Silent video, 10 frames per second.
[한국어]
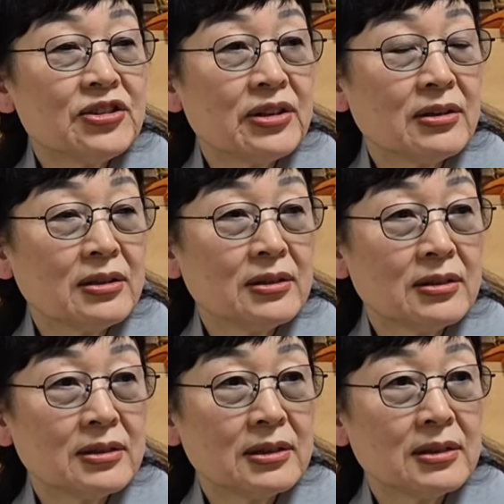라는
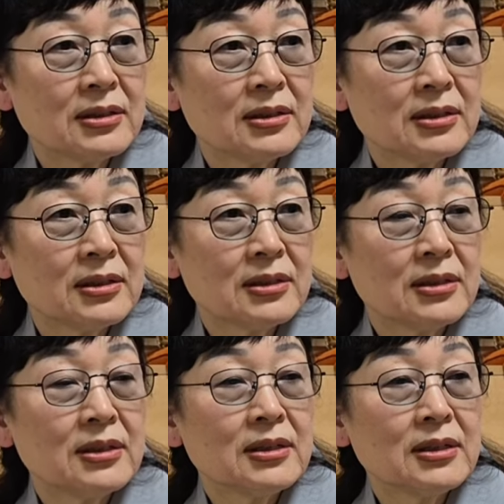여론이
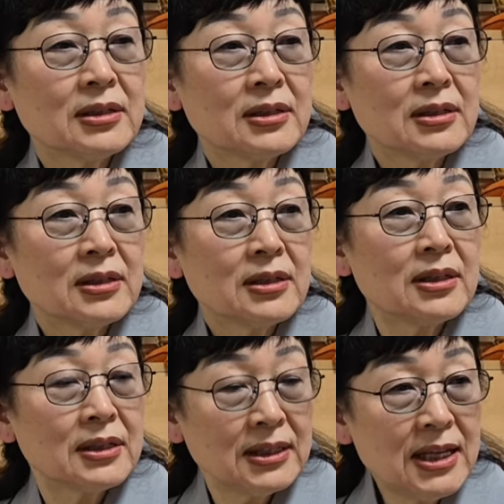이제 뭐
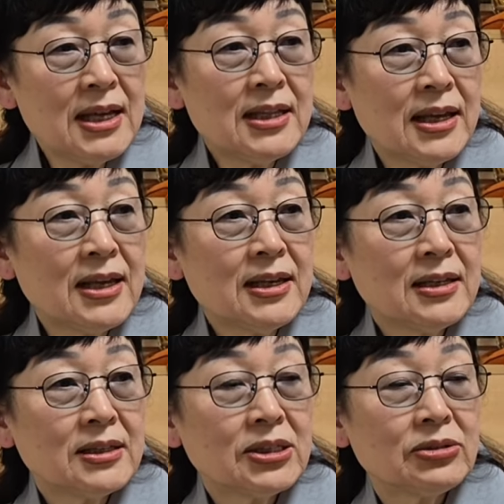중론인데요. 네네.
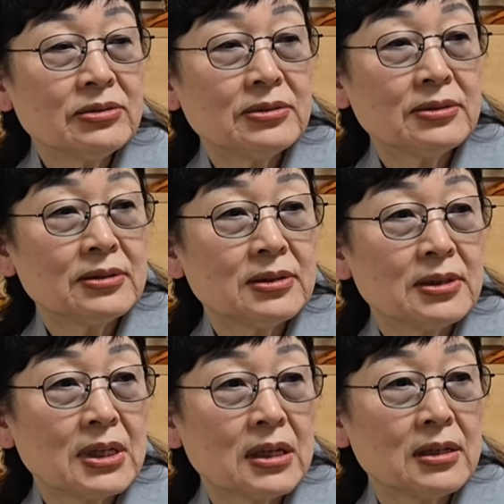지금
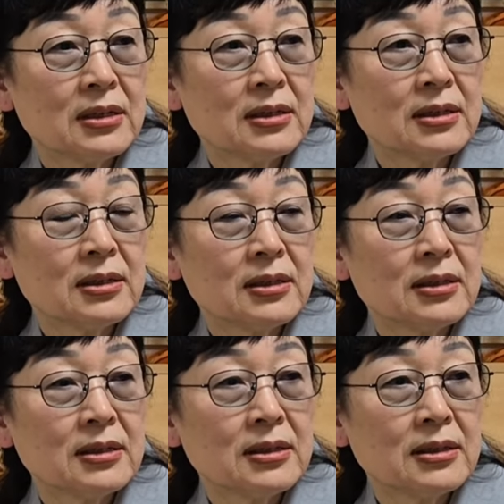이 수세에
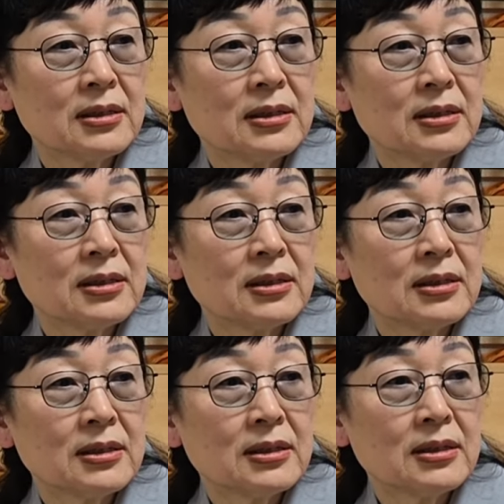몰린
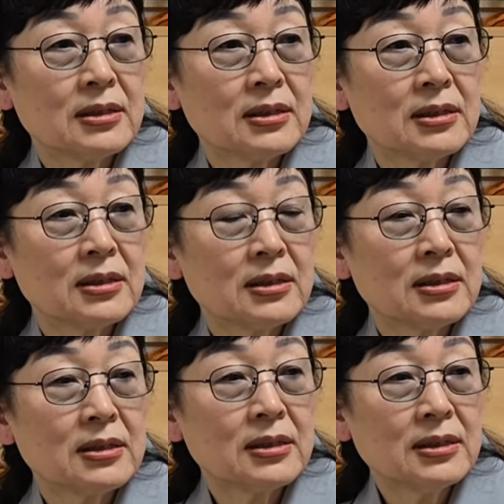한동훈 대표가
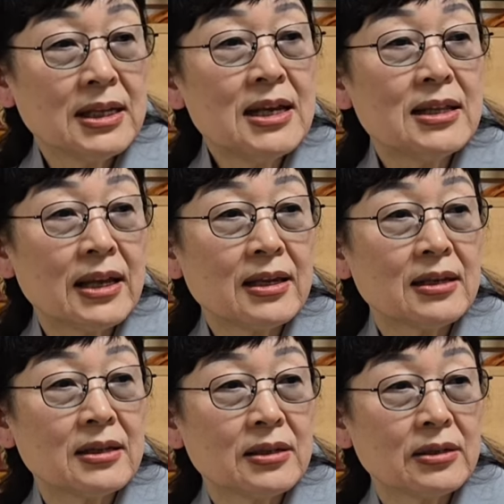어, 지금
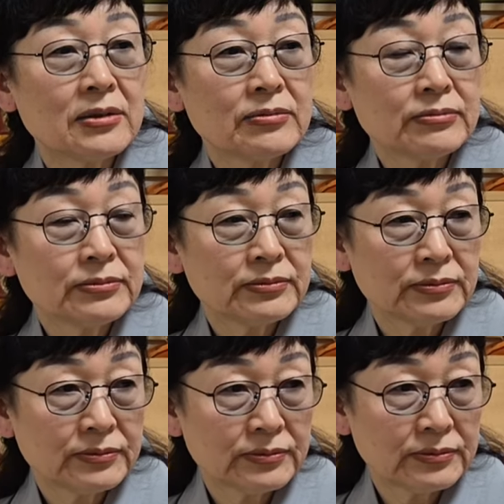이 위기의
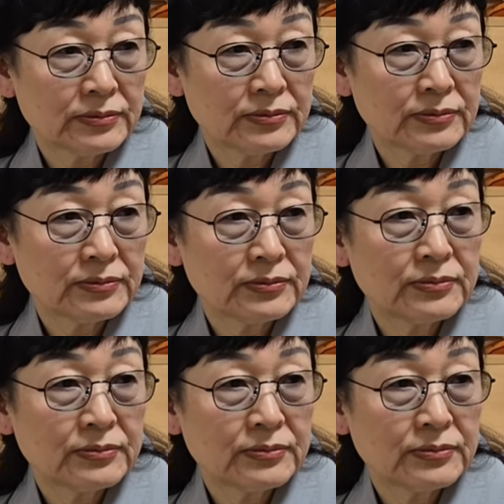상황을